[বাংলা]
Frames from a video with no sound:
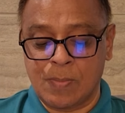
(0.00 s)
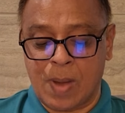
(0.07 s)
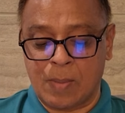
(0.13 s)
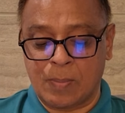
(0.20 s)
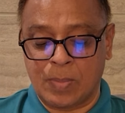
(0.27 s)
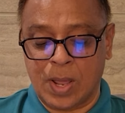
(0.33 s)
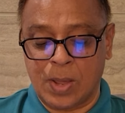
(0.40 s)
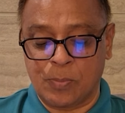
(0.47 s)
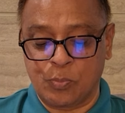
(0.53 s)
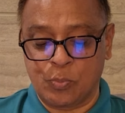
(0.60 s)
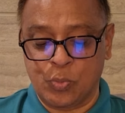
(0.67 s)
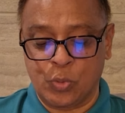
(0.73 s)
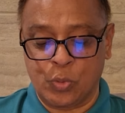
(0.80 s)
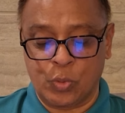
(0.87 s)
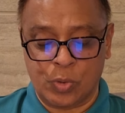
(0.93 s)
মামলায়
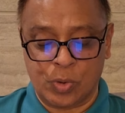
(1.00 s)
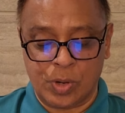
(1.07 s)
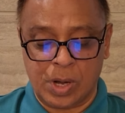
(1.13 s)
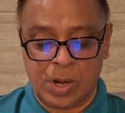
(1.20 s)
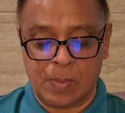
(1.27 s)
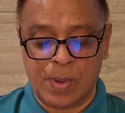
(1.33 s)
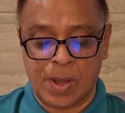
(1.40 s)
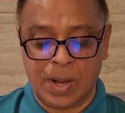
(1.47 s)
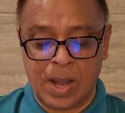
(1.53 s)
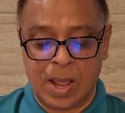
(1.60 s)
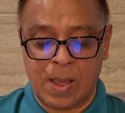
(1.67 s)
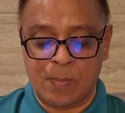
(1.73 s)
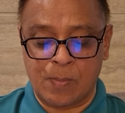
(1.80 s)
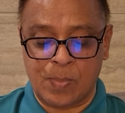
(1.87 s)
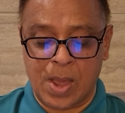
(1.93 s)
পুনর্নির্মাণ
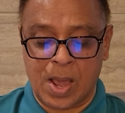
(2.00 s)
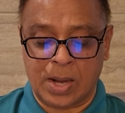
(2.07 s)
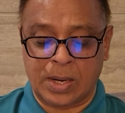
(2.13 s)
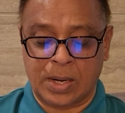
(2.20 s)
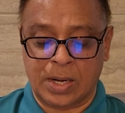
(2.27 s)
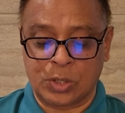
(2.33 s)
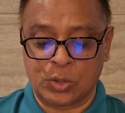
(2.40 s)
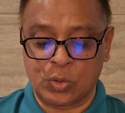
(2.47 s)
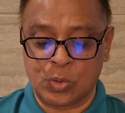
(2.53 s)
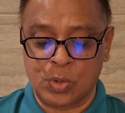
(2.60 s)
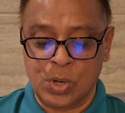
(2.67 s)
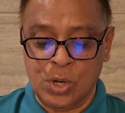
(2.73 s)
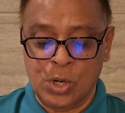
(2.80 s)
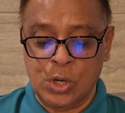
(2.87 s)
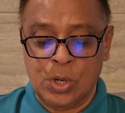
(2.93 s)
এমপি আনারের
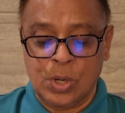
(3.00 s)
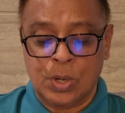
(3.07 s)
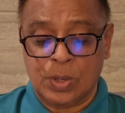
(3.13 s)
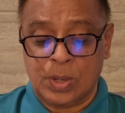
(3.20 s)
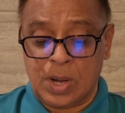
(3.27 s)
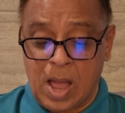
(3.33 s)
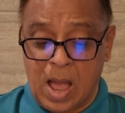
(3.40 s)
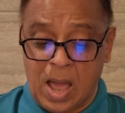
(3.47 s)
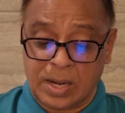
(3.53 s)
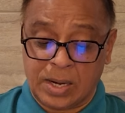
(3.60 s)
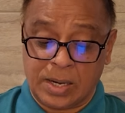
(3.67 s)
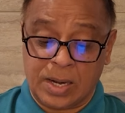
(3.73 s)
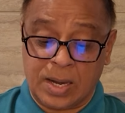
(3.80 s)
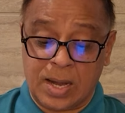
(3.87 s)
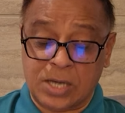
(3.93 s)

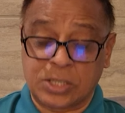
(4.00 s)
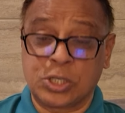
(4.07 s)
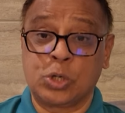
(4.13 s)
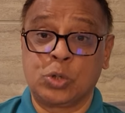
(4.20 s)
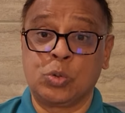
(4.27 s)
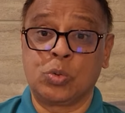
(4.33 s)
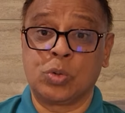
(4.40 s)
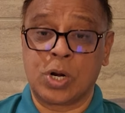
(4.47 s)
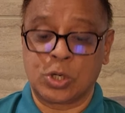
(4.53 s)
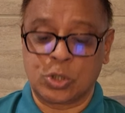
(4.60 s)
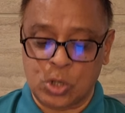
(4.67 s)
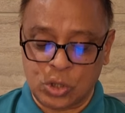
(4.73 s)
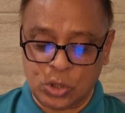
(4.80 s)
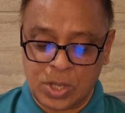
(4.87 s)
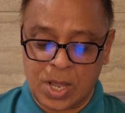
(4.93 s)
আনারের লাশের টুকরার
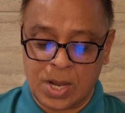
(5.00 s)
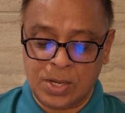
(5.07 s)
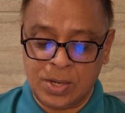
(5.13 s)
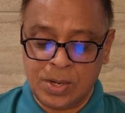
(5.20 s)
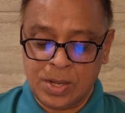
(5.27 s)
সন্ধান